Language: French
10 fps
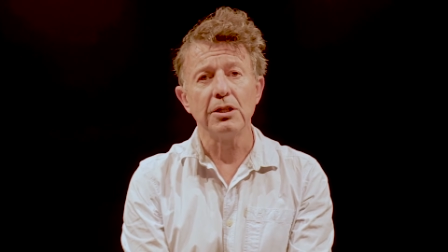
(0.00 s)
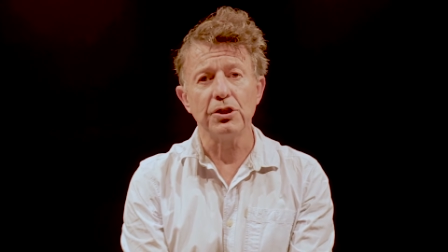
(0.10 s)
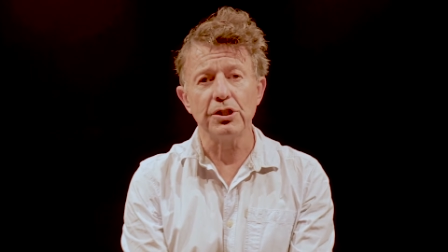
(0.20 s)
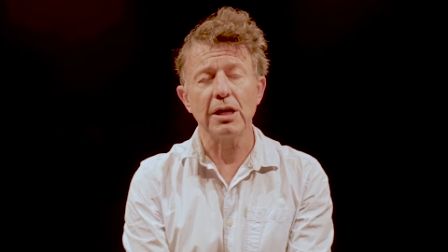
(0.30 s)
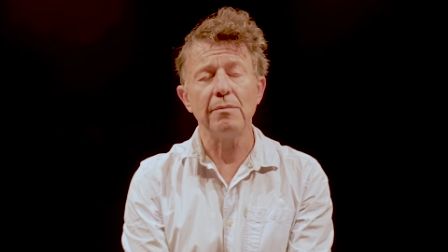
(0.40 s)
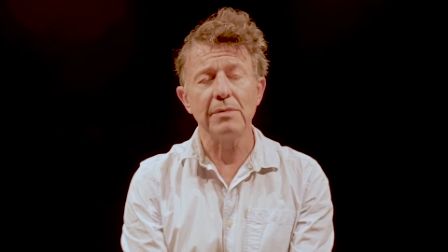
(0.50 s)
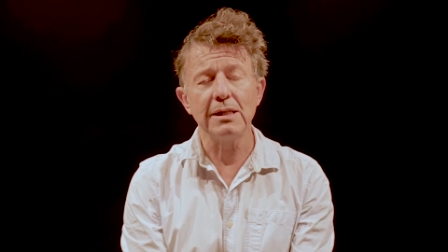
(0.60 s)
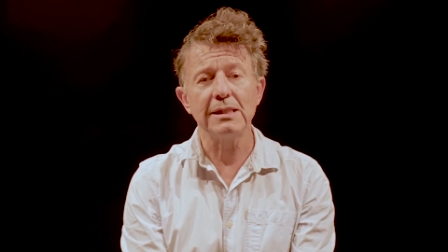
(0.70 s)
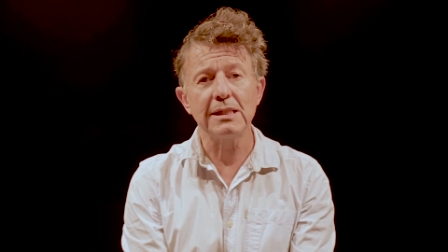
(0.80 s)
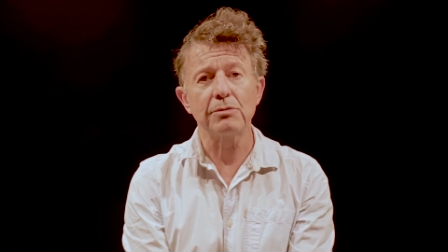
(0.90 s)
J'aime
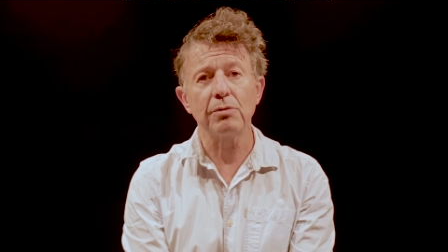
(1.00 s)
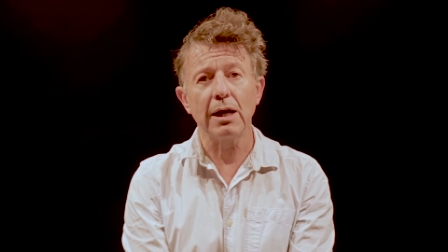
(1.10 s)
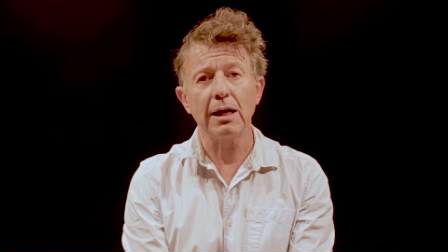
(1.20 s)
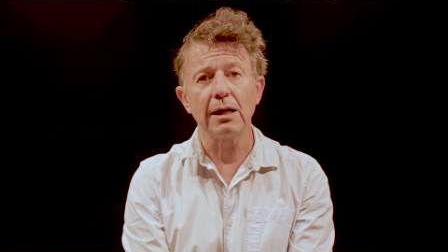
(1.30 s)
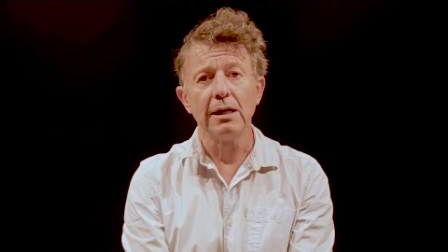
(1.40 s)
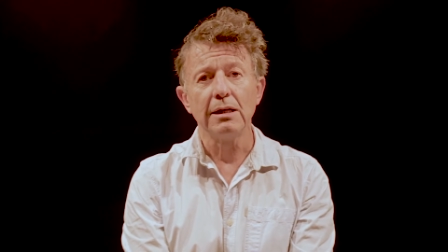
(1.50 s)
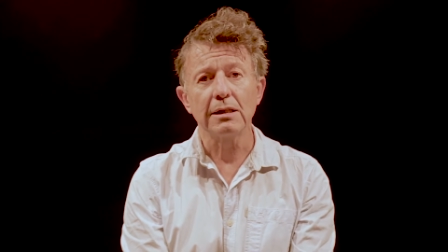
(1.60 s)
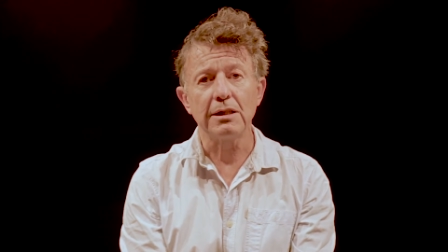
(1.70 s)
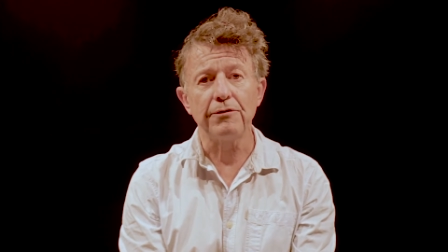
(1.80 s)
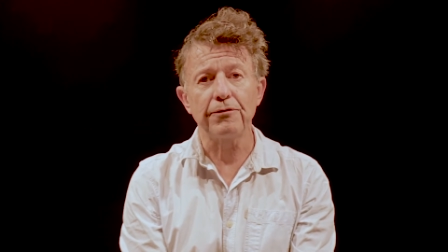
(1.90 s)
les histoires
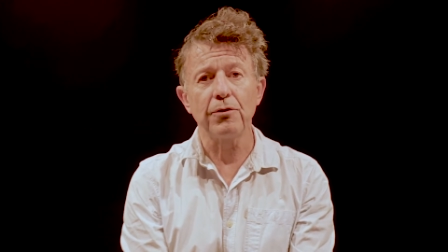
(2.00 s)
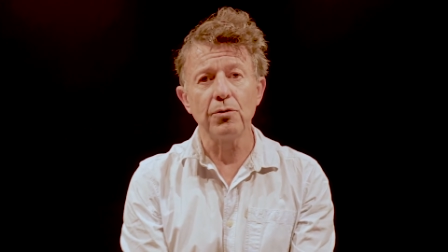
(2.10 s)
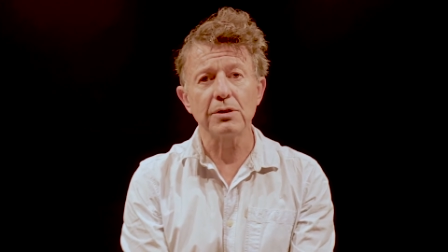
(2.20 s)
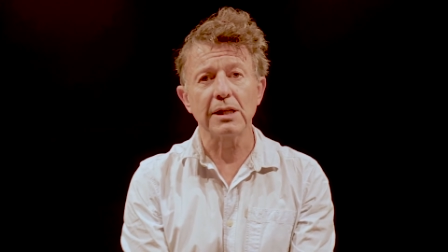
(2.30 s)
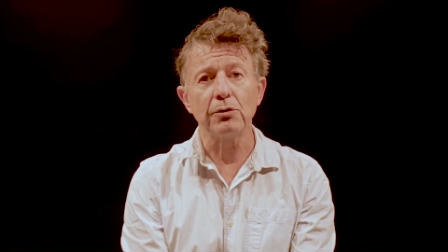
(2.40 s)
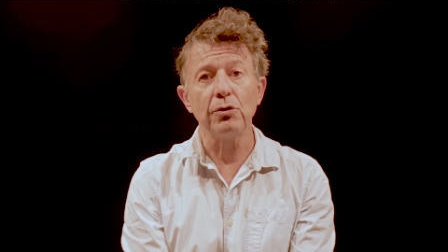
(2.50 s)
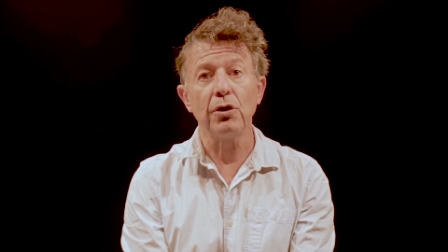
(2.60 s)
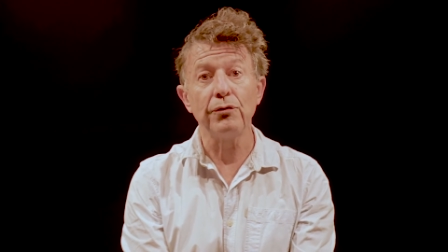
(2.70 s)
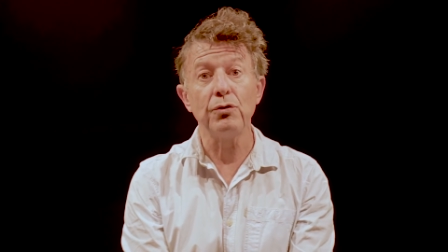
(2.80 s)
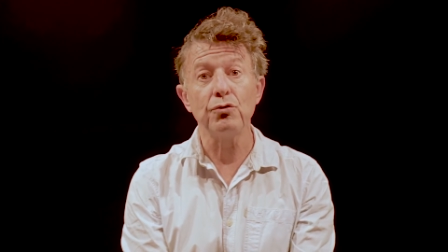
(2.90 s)
qui font que ça donne
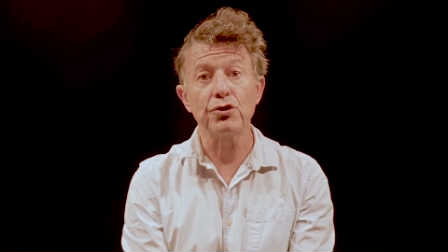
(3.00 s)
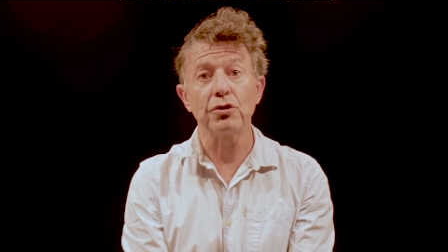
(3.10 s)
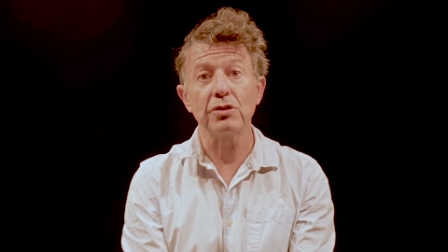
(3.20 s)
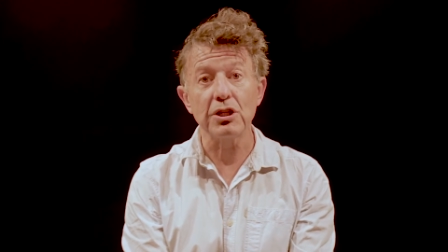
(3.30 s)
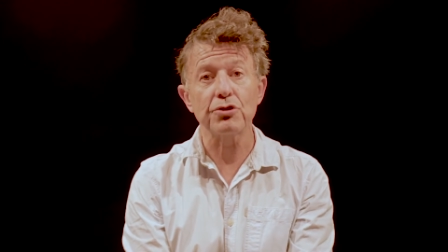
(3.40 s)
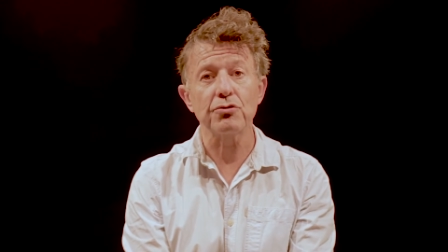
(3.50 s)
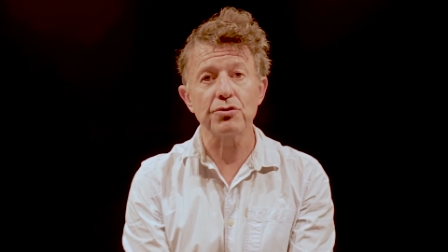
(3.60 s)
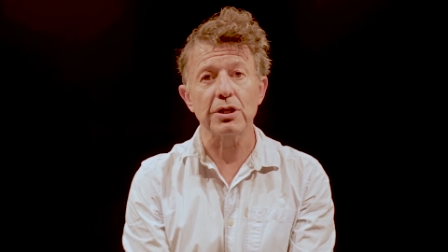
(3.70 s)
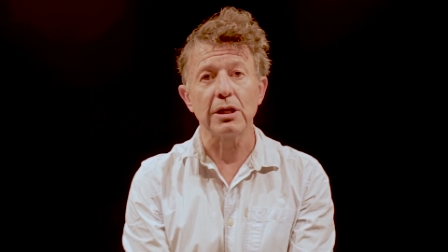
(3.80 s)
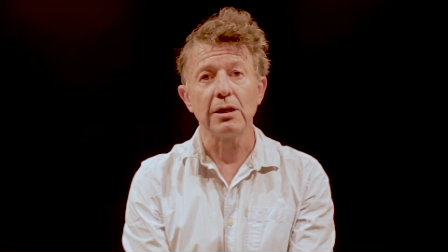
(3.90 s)
envie aux gens
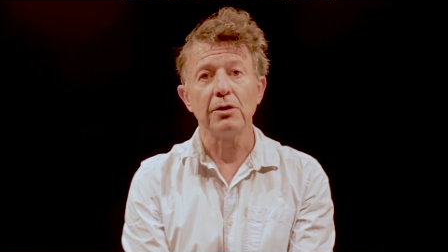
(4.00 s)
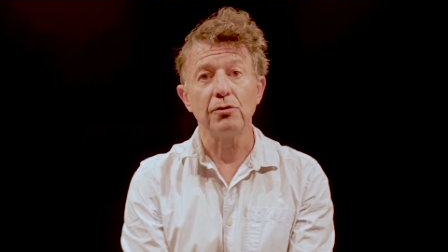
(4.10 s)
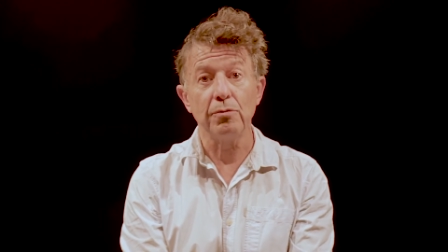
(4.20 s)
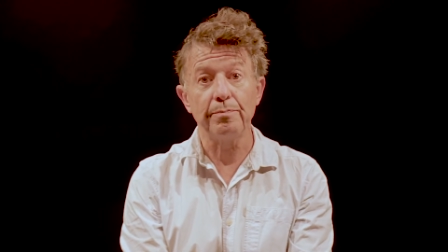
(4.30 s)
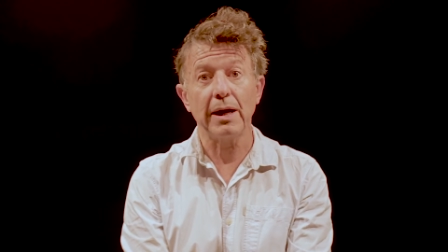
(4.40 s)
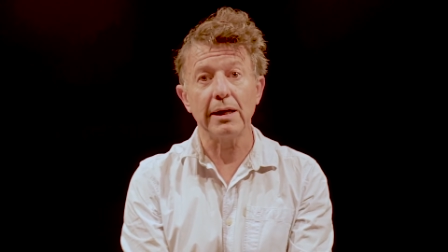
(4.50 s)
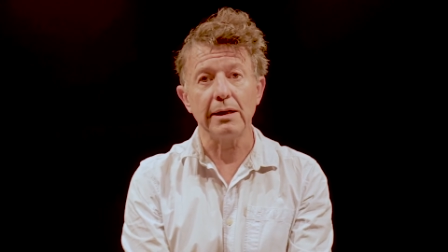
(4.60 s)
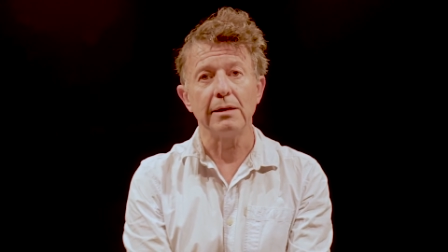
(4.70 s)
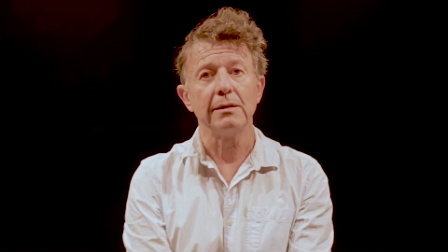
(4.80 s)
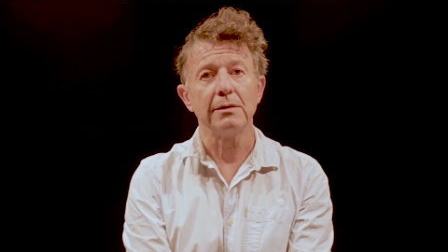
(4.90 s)
d'échanger, de parler,
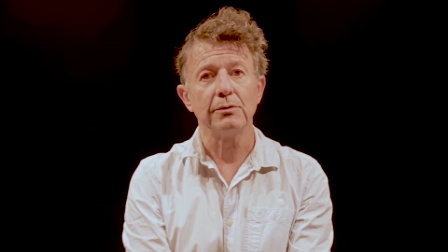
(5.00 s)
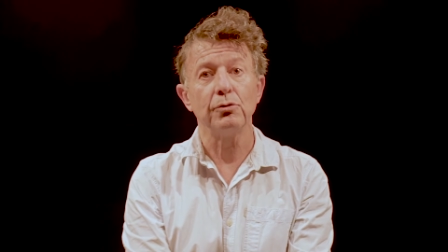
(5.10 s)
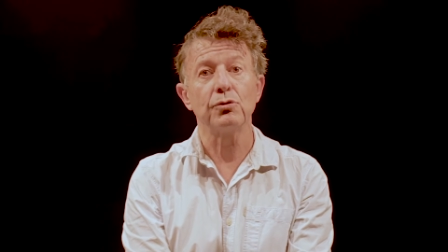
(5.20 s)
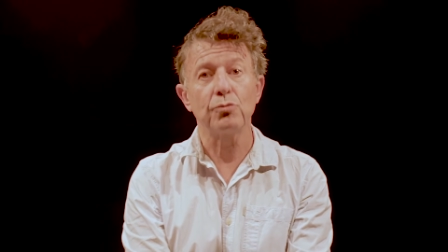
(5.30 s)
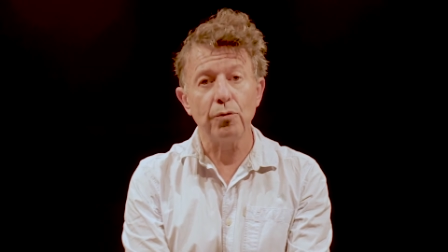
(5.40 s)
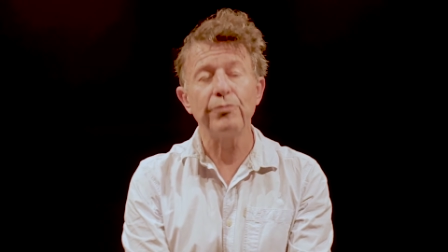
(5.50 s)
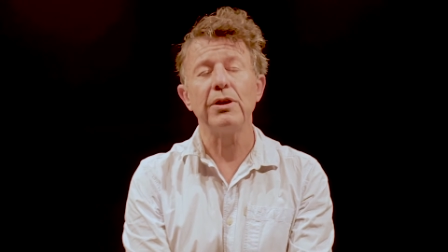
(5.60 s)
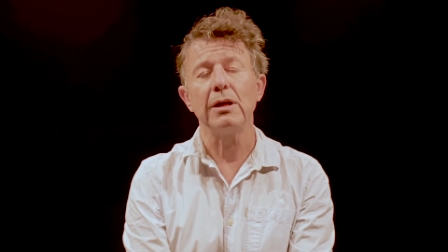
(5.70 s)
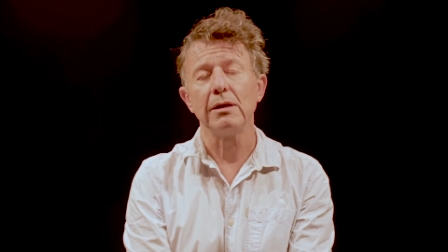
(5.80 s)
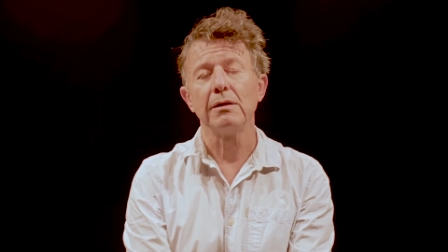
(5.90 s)
de se
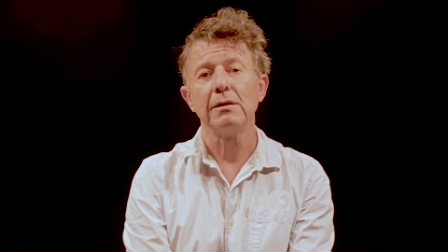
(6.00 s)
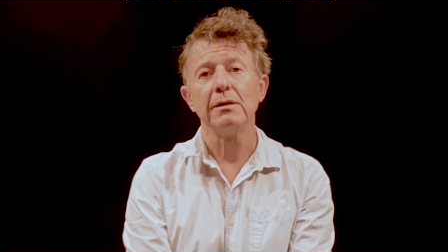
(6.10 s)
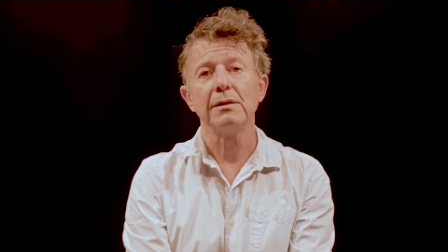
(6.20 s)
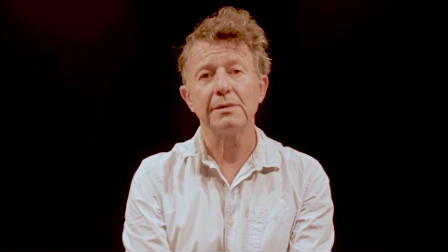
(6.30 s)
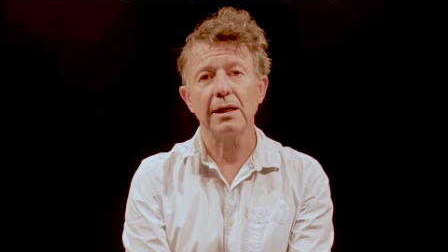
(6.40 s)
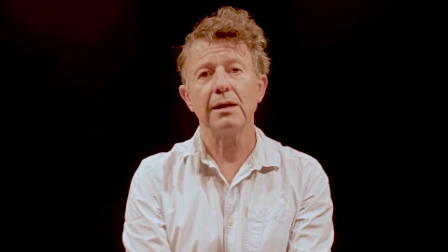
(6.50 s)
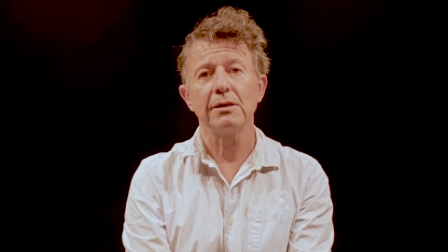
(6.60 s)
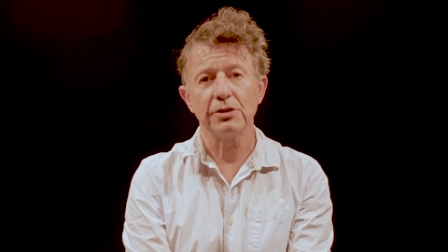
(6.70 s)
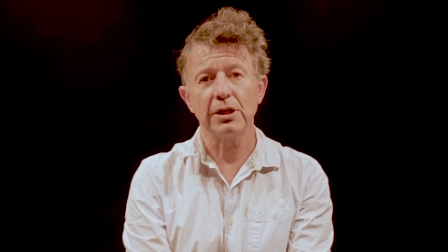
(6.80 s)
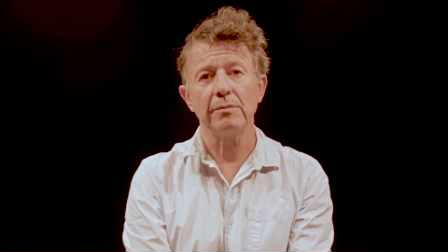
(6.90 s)
confier. Ça,
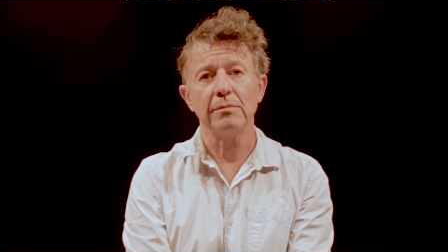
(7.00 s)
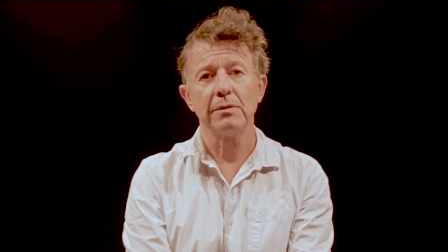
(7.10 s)
j'aime.